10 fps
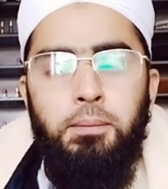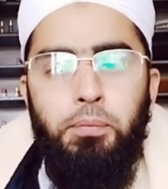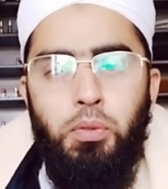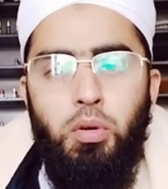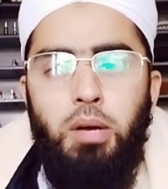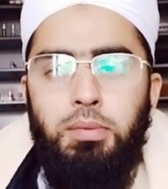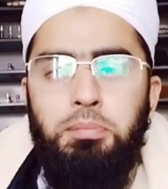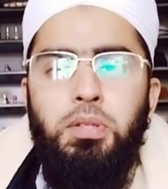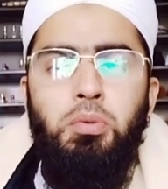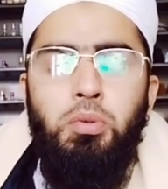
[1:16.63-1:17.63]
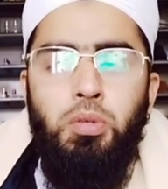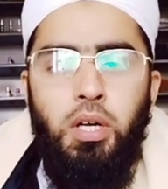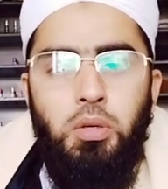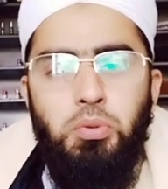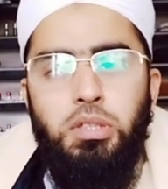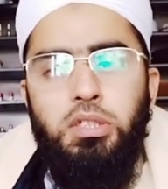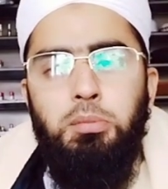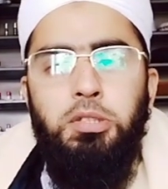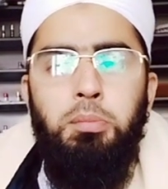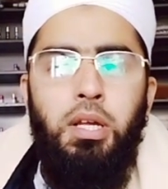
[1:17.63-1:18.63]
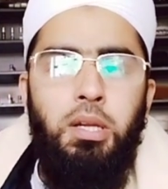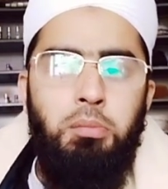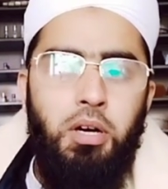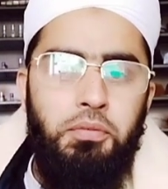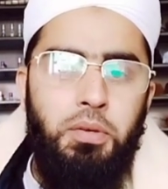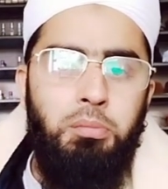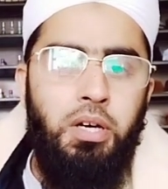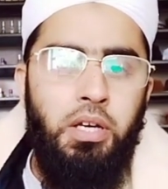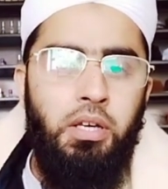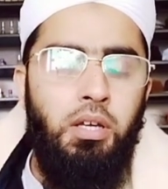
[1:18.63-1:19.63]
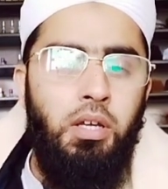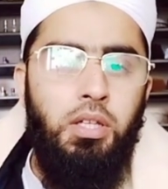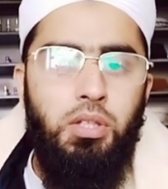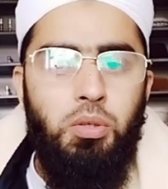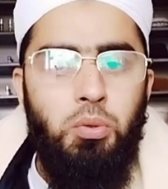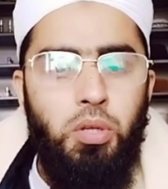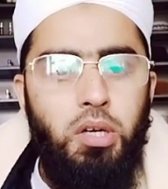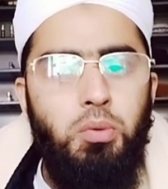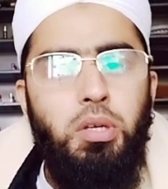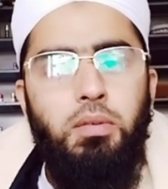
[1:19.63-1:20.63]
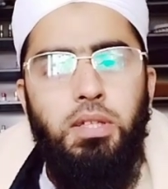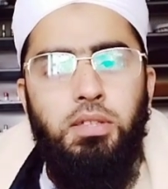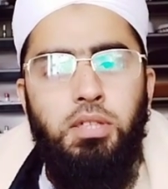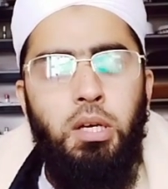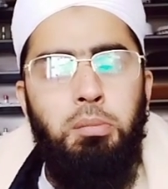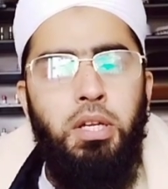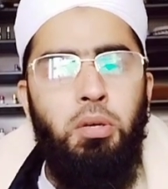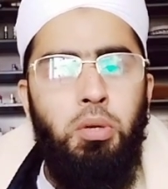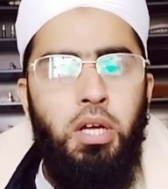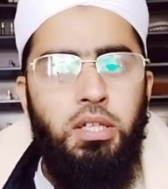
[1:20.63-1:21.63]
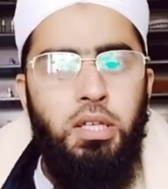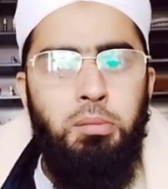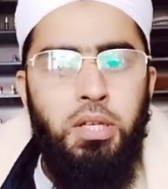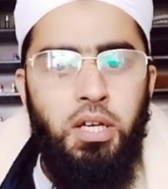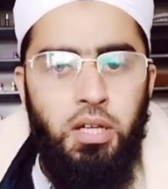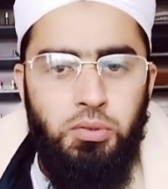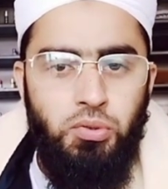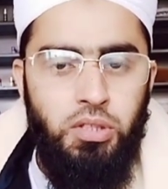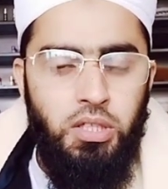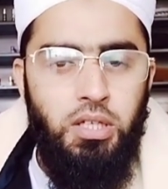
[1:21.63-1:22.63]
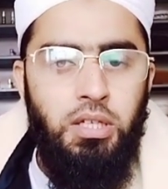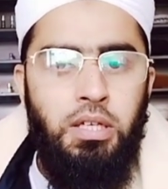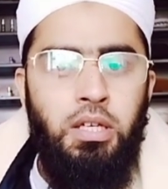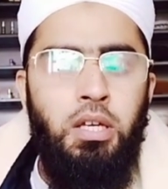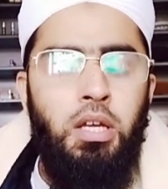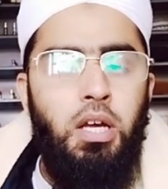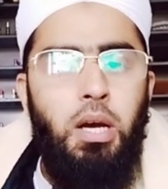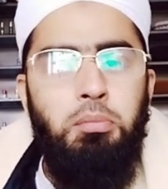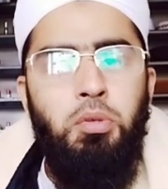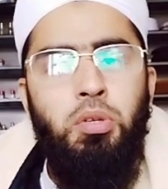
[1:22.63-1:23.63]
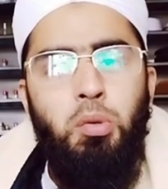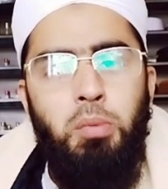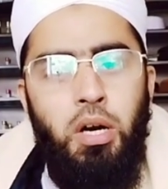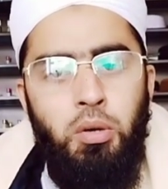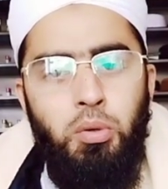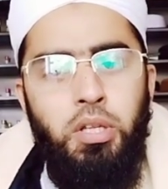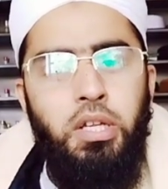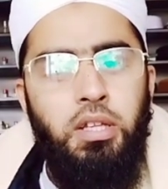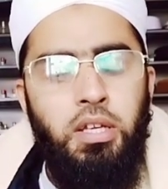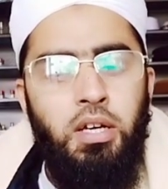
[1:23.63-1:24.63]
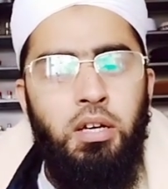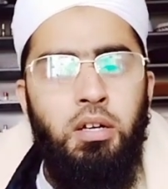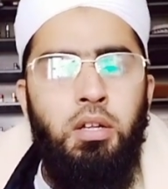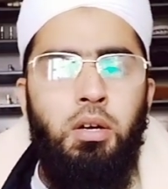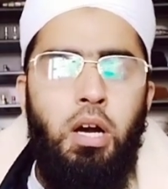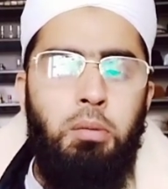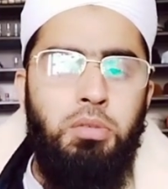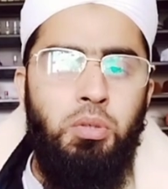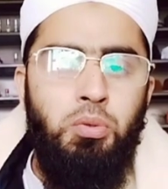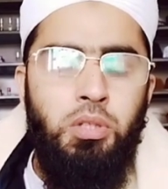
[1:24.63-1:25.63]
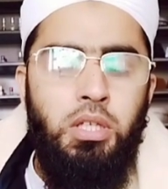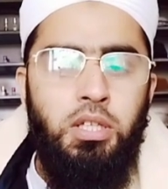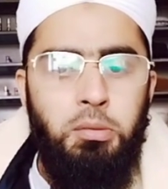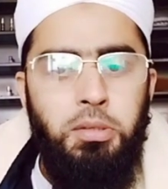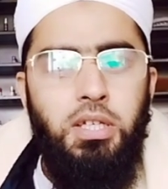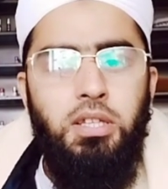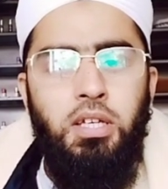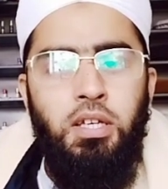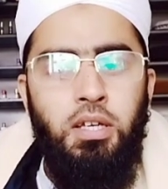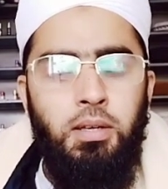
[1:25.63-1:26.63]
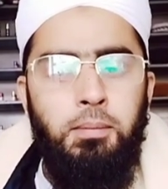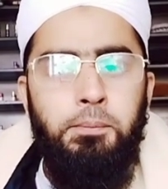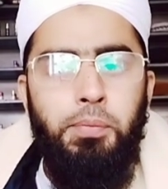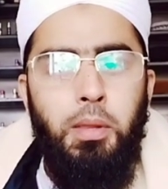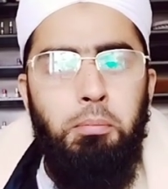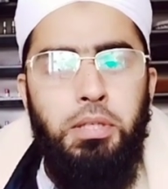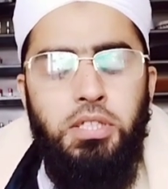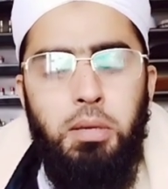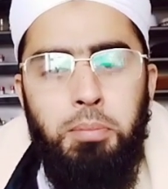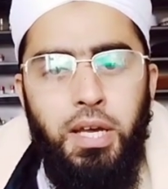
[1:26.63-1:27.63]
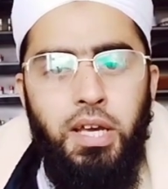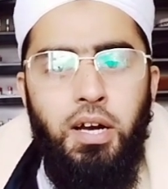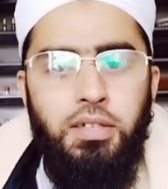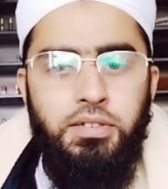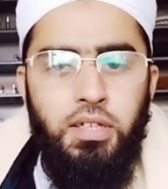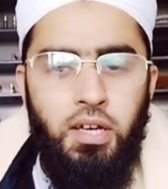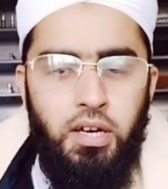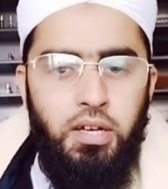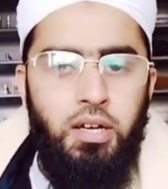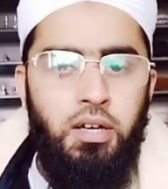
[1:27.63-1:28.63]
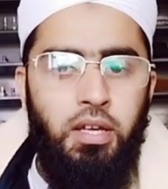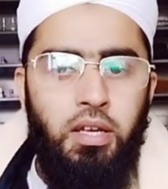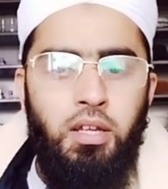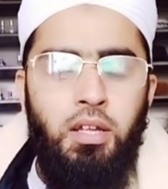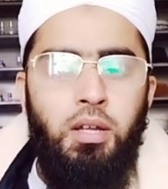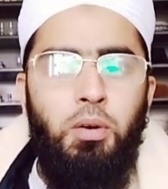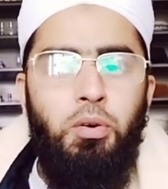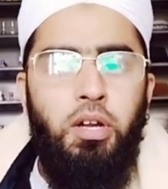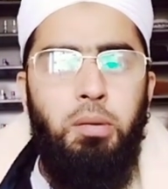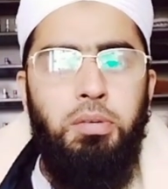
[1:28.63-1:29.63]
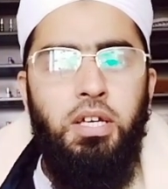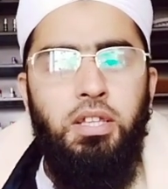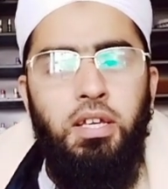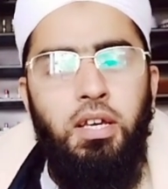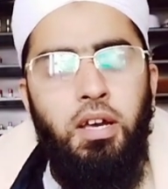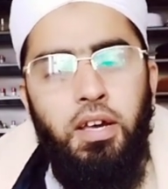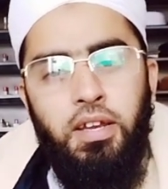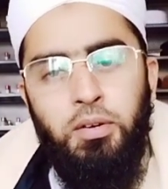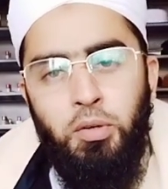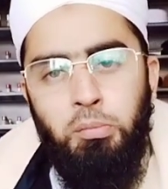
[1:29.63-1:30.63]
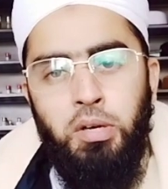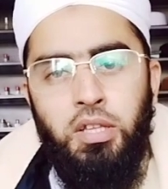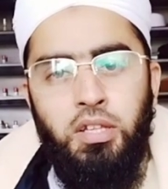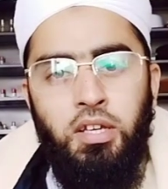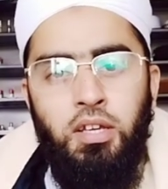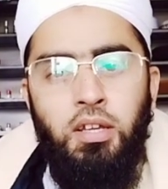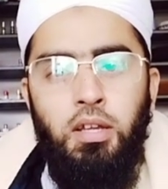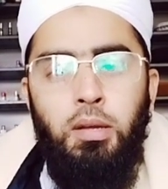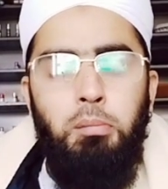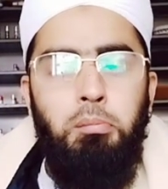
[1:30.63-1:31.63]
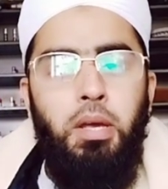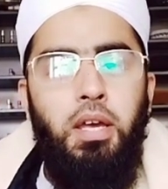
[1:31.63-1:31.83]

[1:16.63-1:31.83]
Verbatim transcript: तो हम अपने उन गुनाहों की सबसे पहले माफ़ी मांगें जिन गुनाहों की वजह से हमारी औलादें हमारे हाथों से निकल गई हमने उनको माहौल नहीं दिया हमने उनकी तरबियत नहीं की बच्चा बाएं हाथ से खा रहा है और हम कहते हैं खैर है कोई बात नहीं मैं